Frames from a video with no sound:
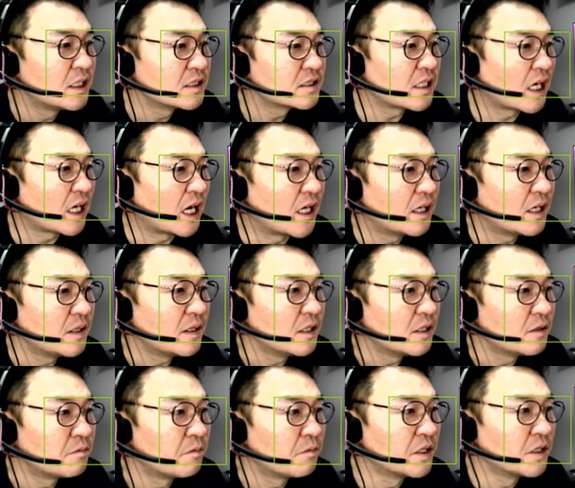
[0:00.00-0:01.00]
자,
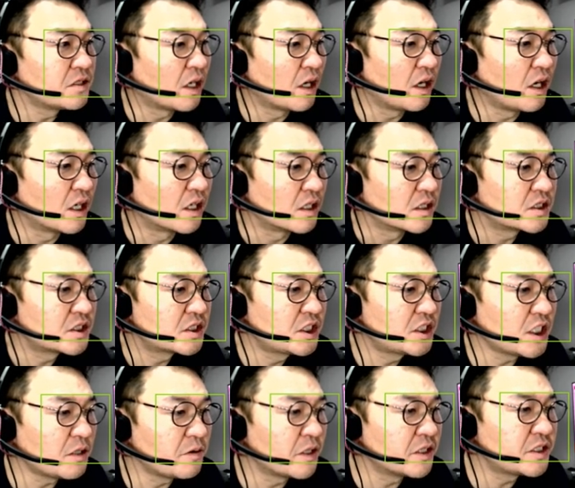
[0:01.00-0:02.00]
먼저
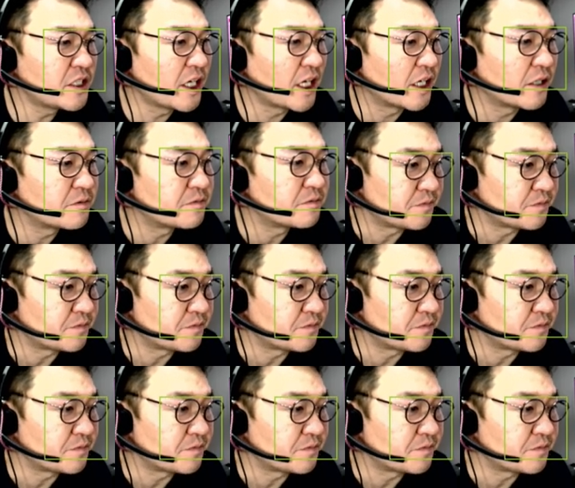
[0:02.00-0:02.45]
지금 현재